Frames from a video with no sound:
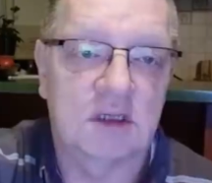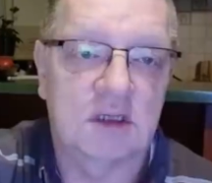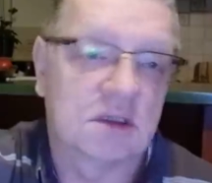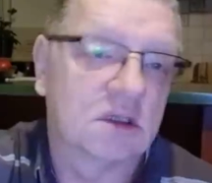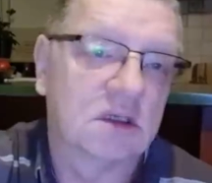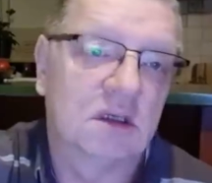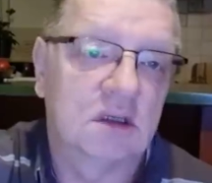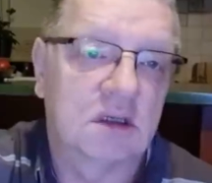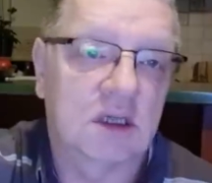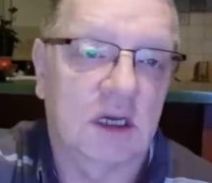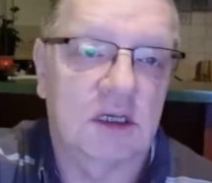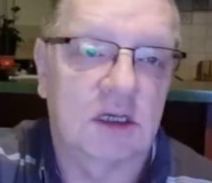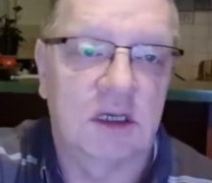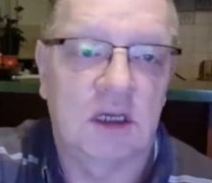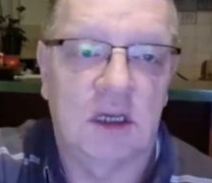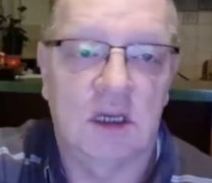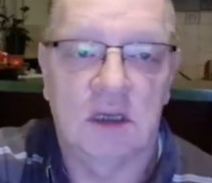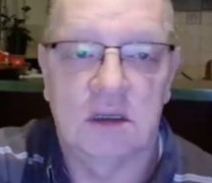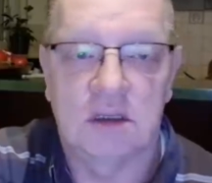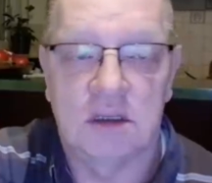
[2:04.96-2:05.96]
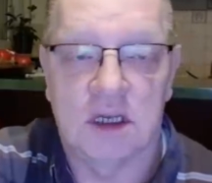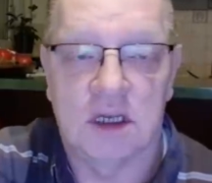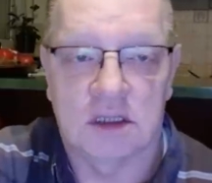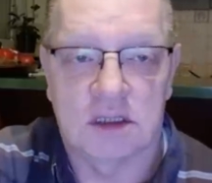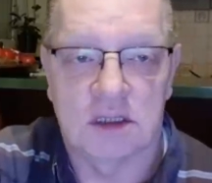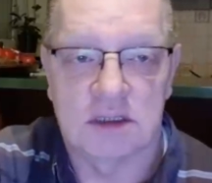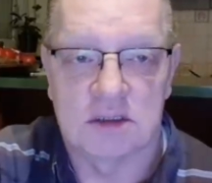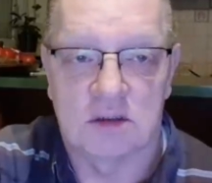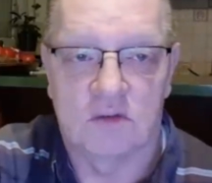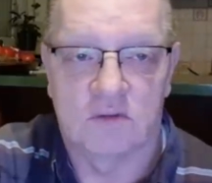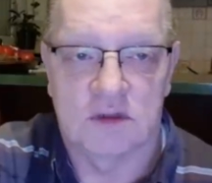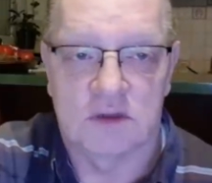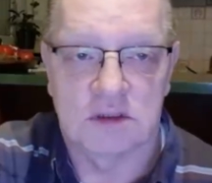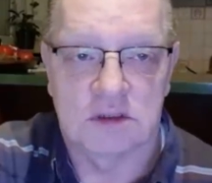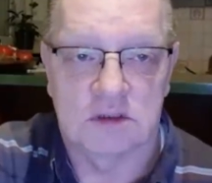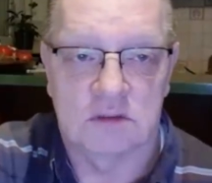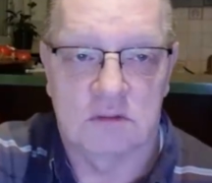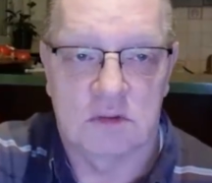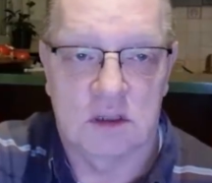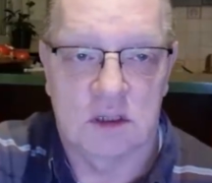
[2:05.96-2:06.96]
czy takie, jakie
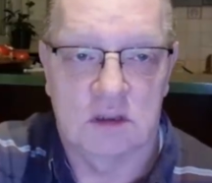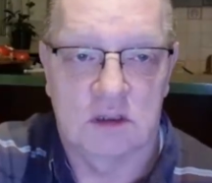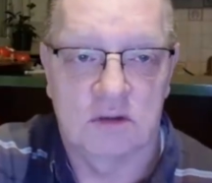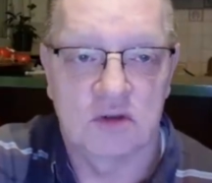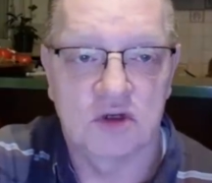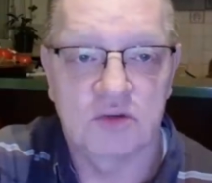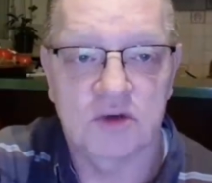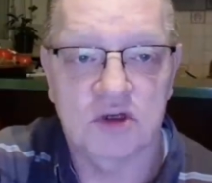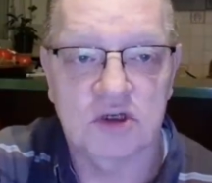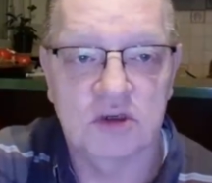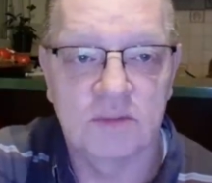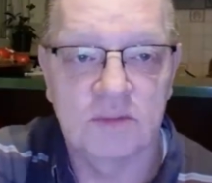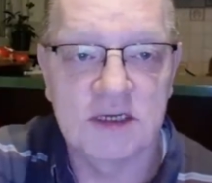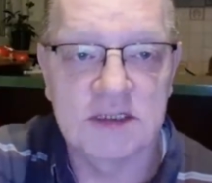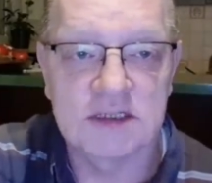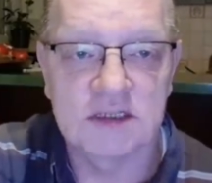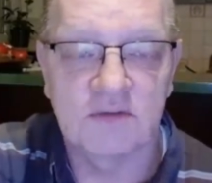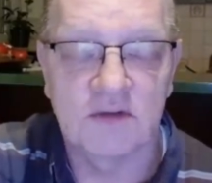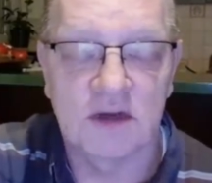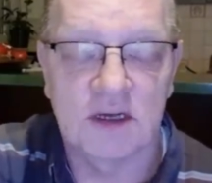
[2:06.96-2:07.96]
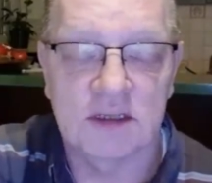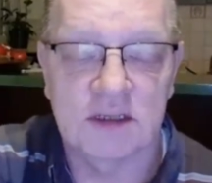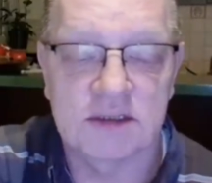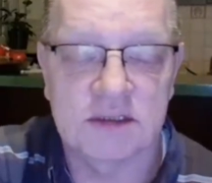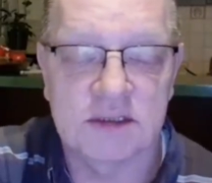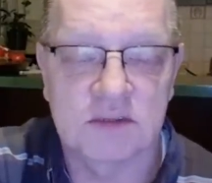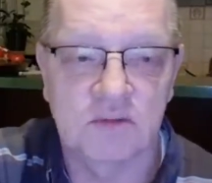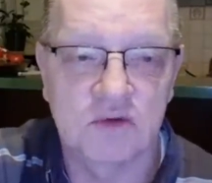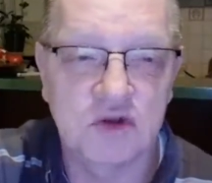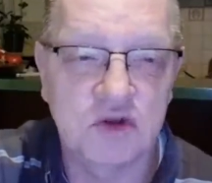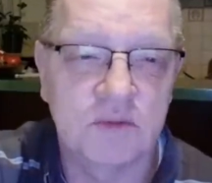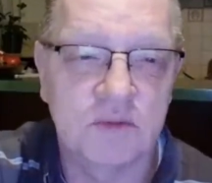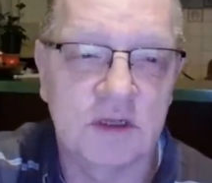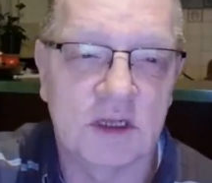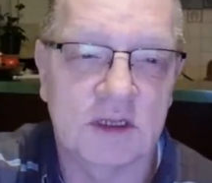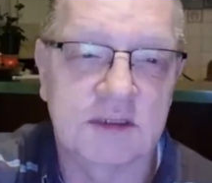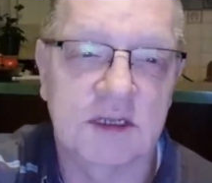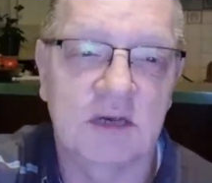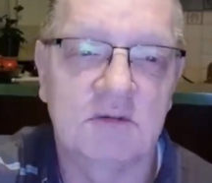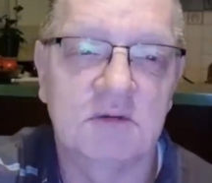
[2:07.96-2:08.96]
zauważyła. Otóż, proszę Państwa, służby
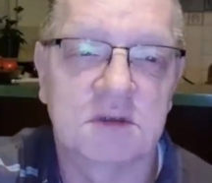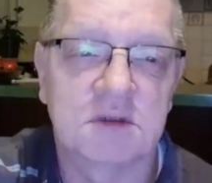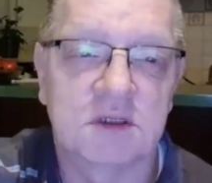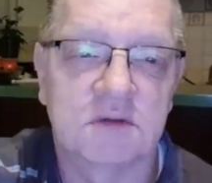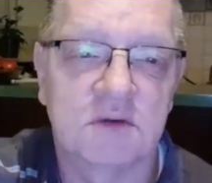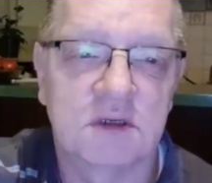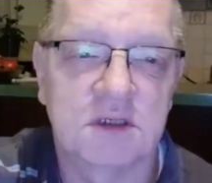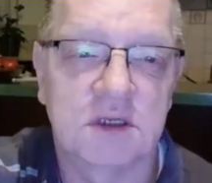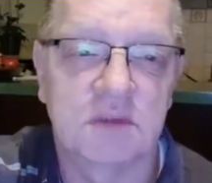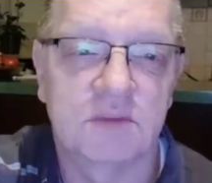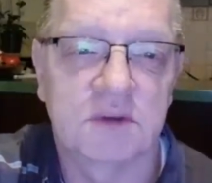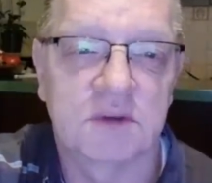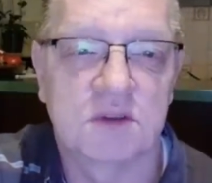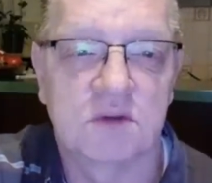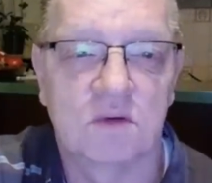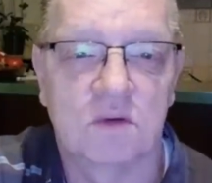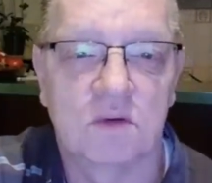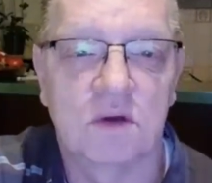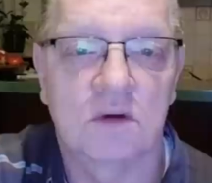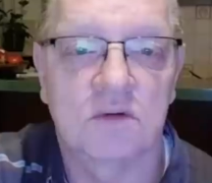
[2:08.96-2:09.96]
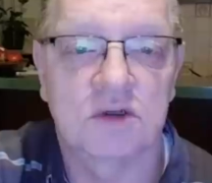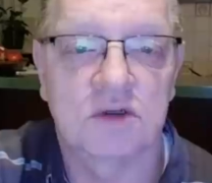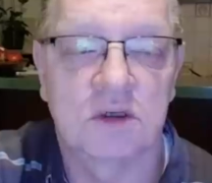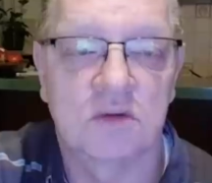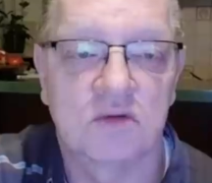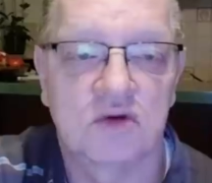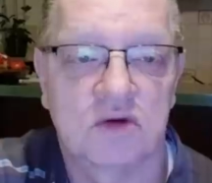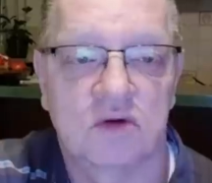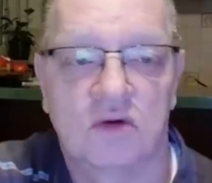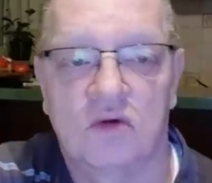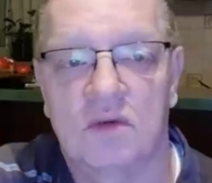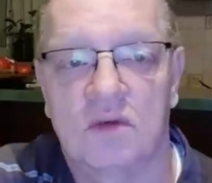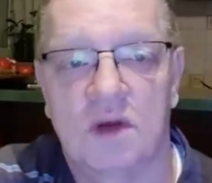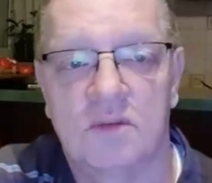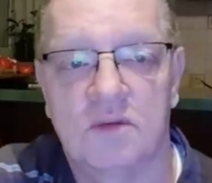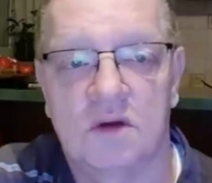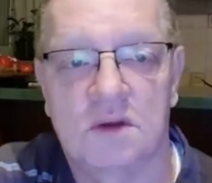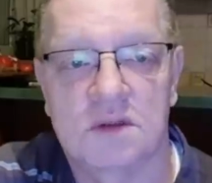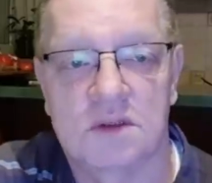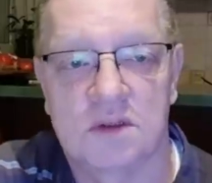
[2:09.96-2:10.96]
na całym świecie posługują się
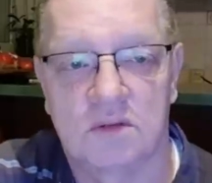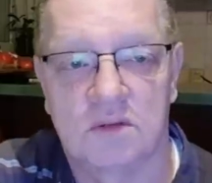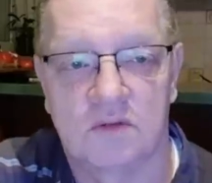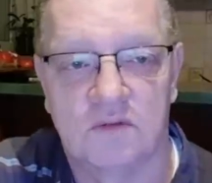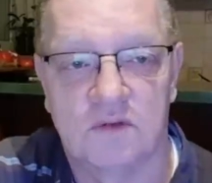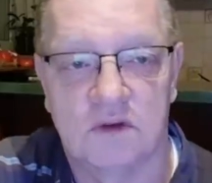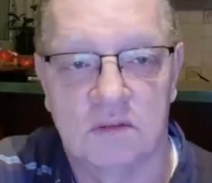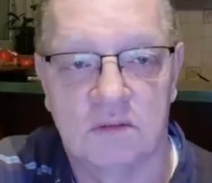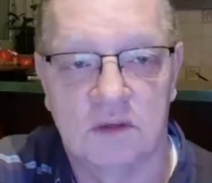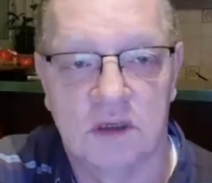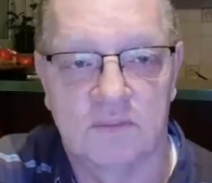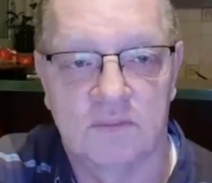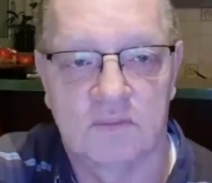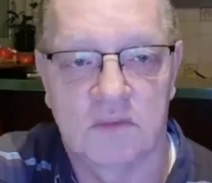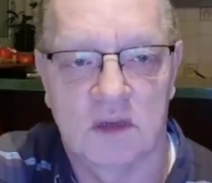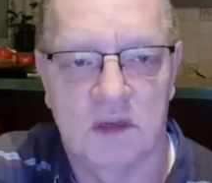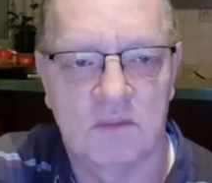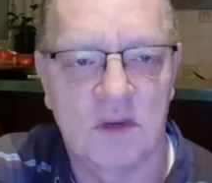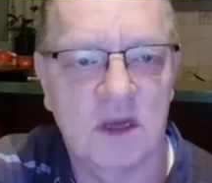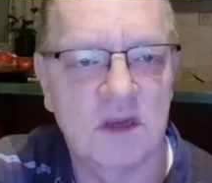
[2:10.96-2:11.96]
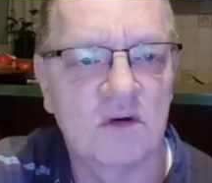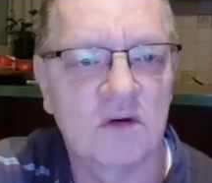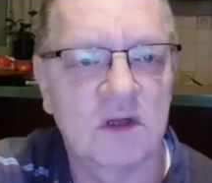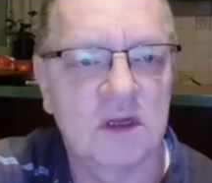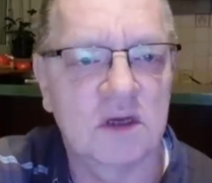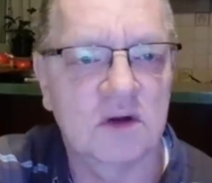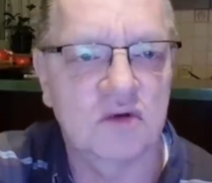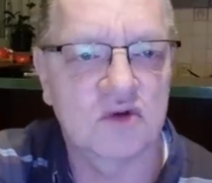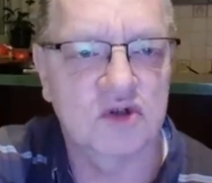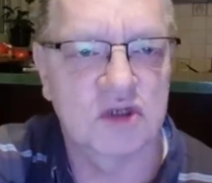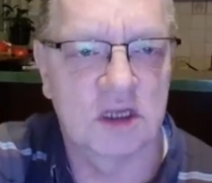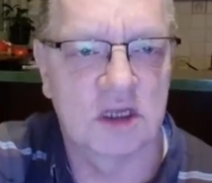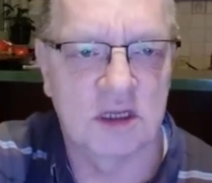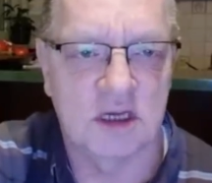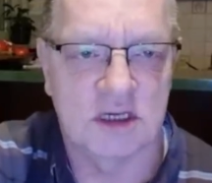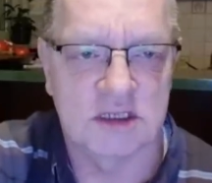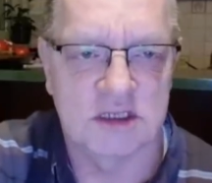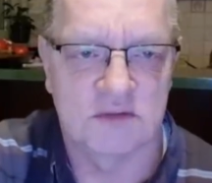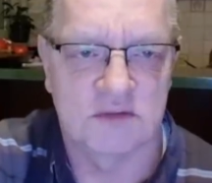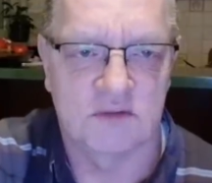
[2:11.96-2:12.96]
źródłami osobowymi. Mają one różne
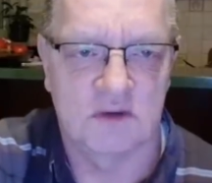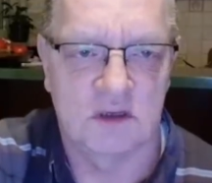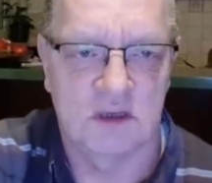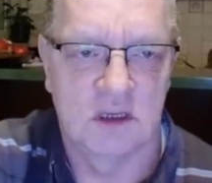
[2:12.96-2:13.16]
nazwy.